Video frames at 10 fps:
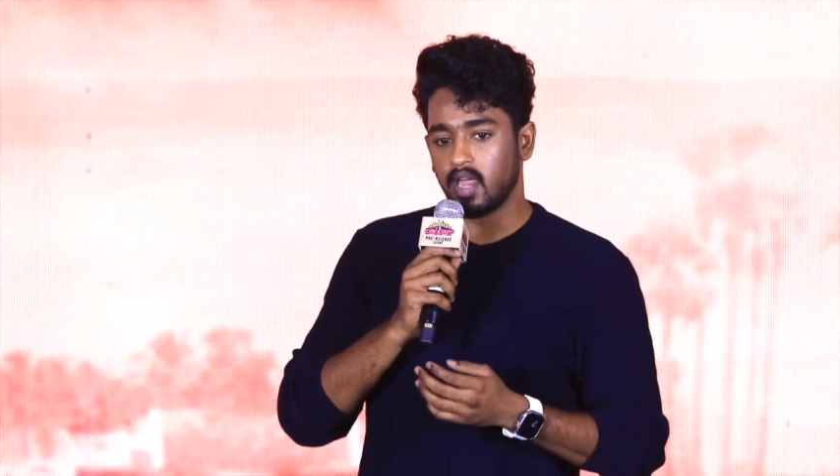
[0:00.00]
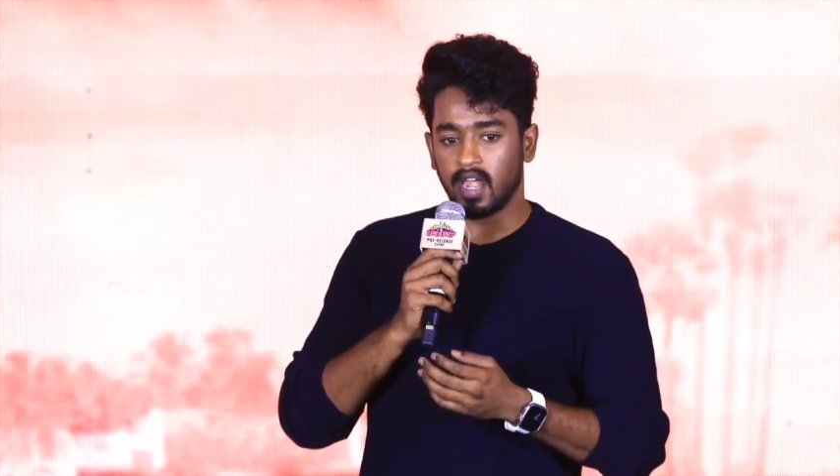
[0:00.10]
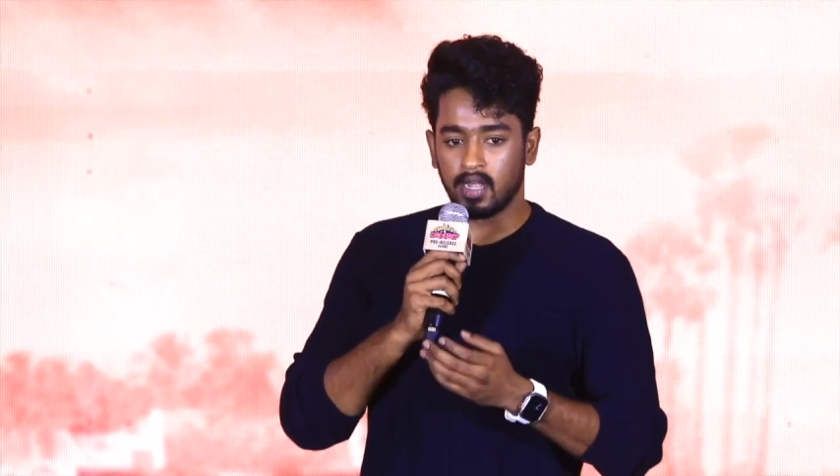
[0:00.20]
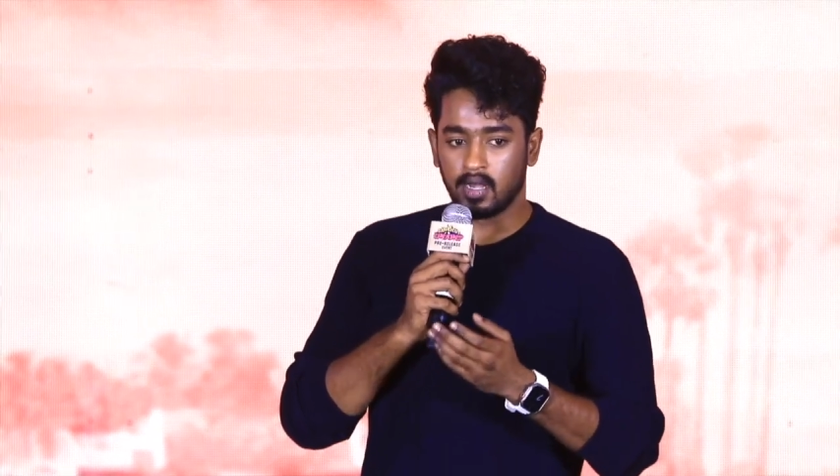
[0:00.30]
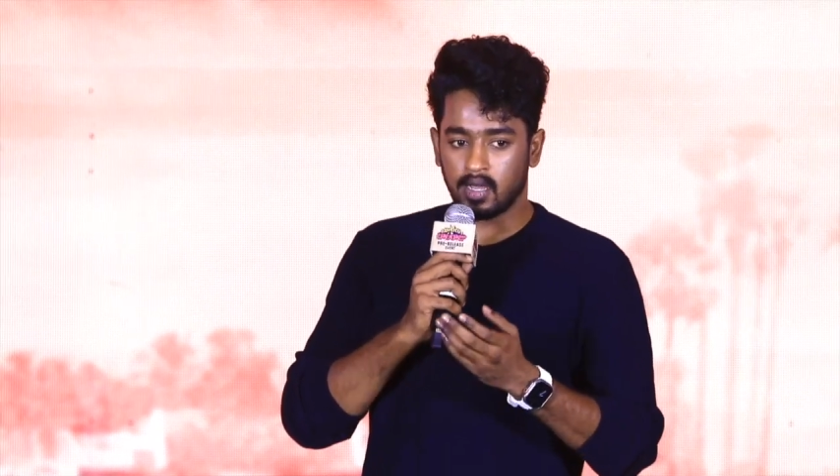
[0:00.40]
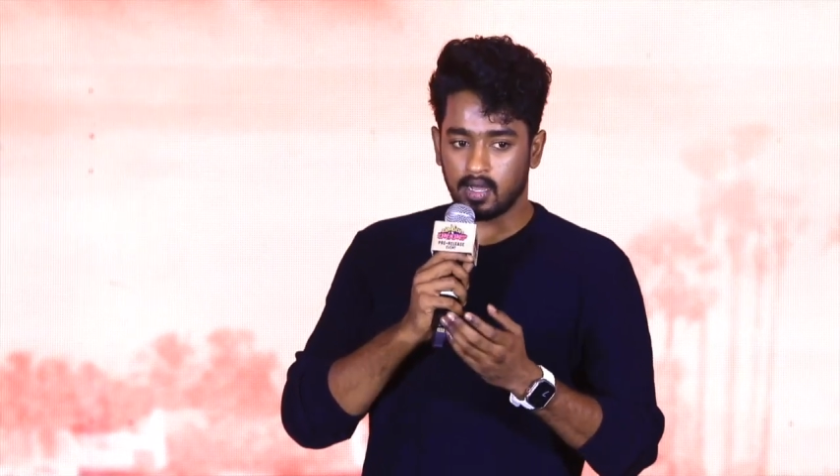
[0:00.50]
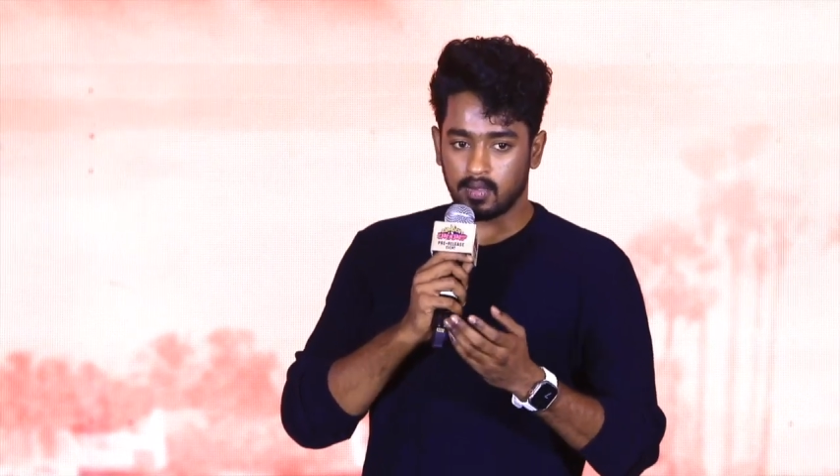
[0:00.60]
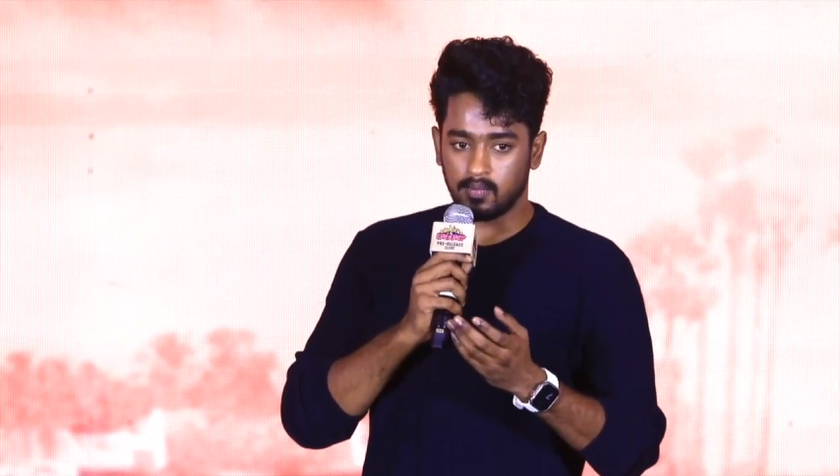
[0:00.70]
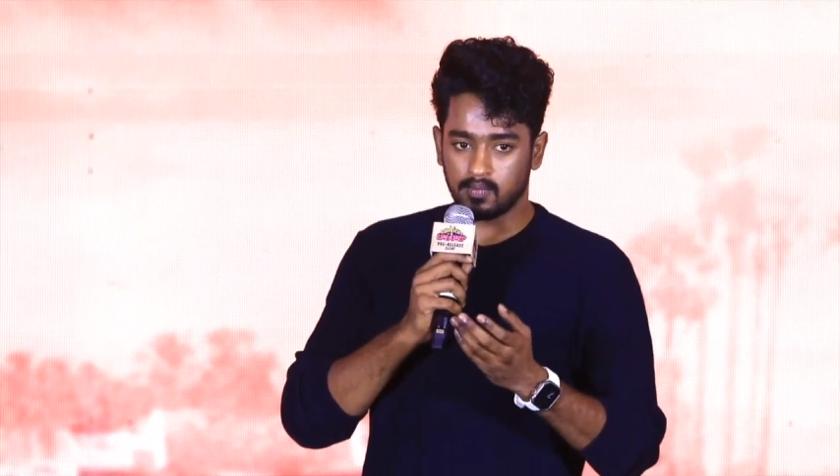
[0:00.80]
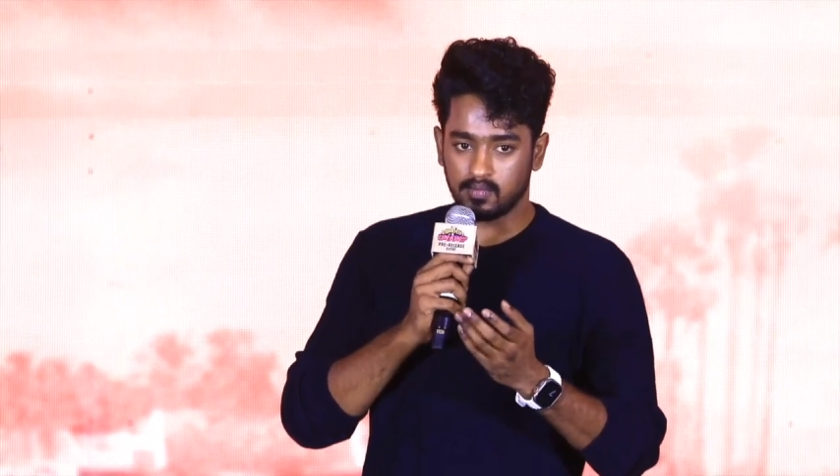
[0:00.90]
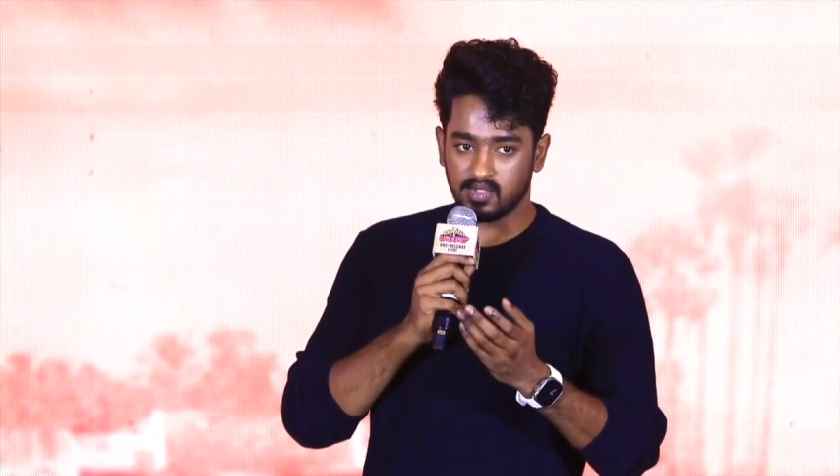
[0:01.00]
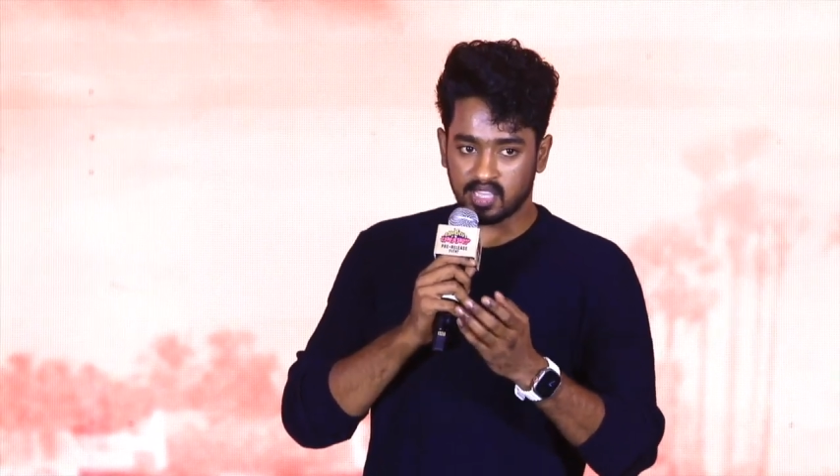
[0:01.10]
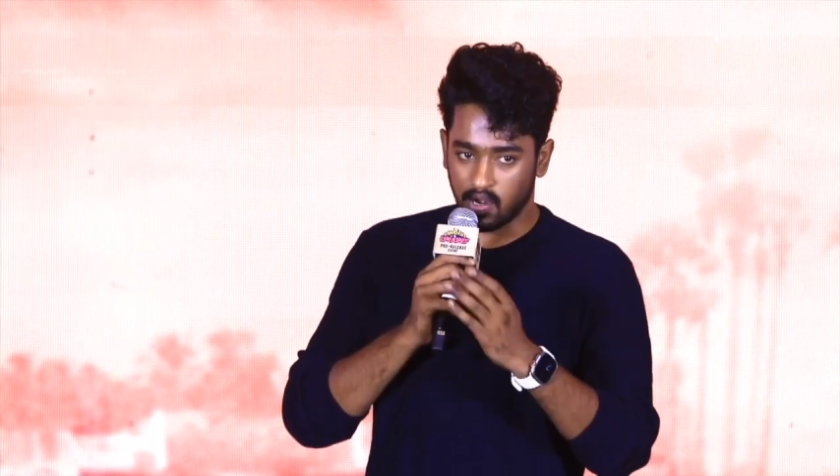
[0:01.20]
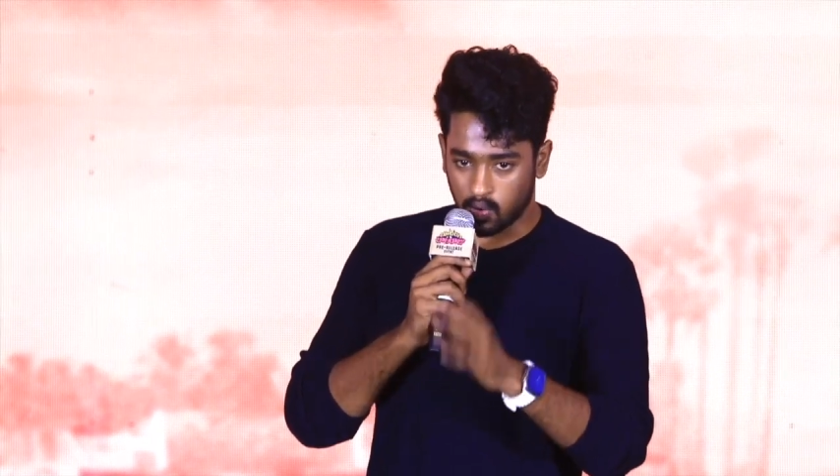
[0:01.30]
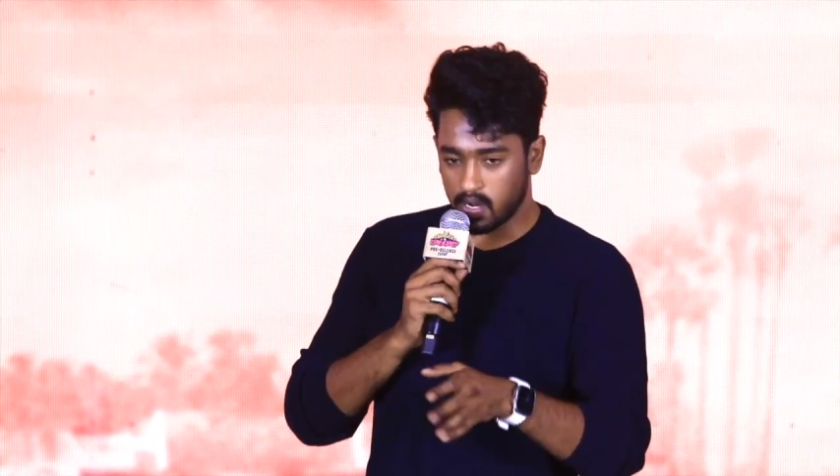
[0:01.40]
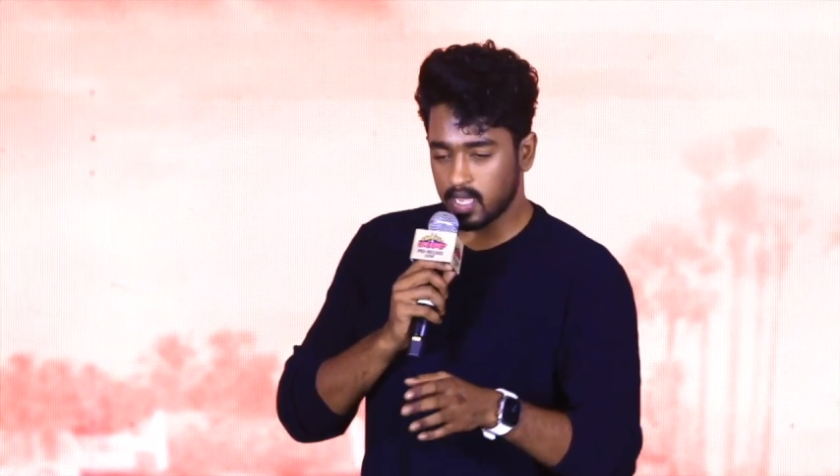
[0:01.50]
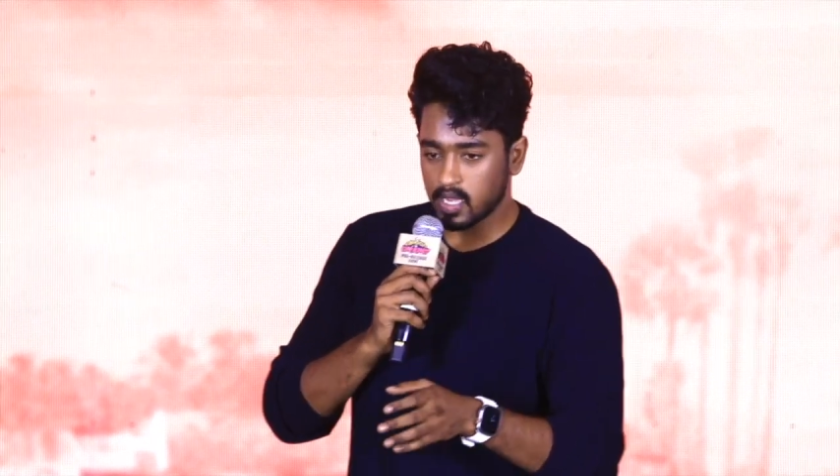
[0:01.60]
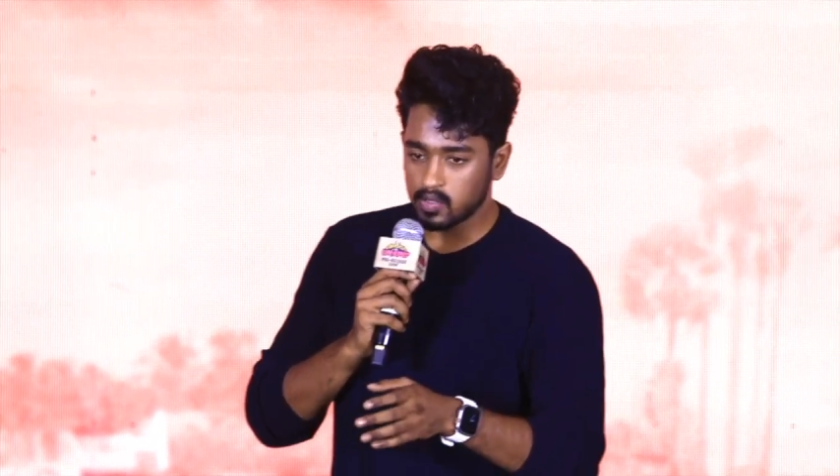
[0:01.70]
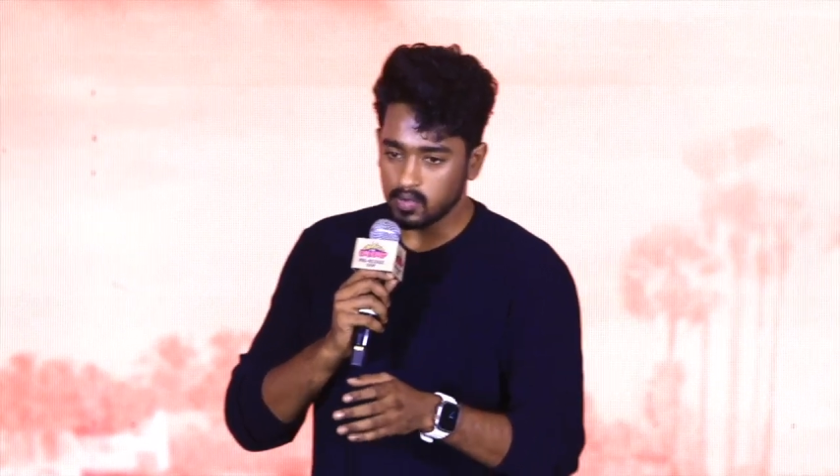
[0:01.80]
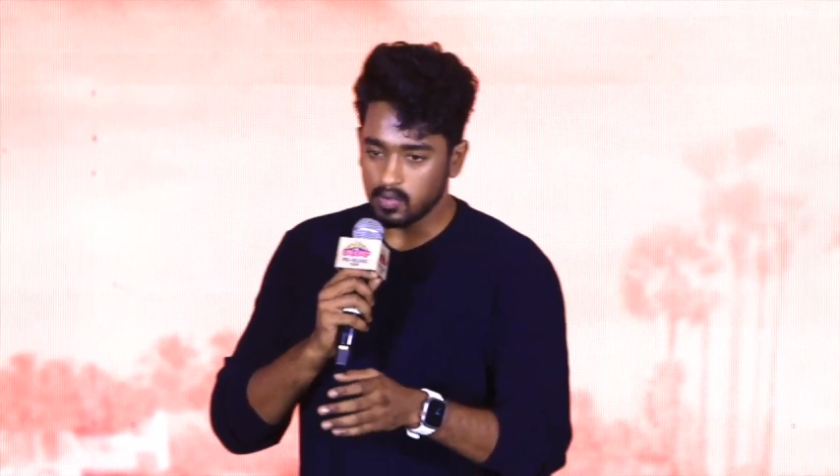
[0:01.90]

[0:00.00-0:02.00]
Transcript: అండ్ తను ఒక్కడే కాదు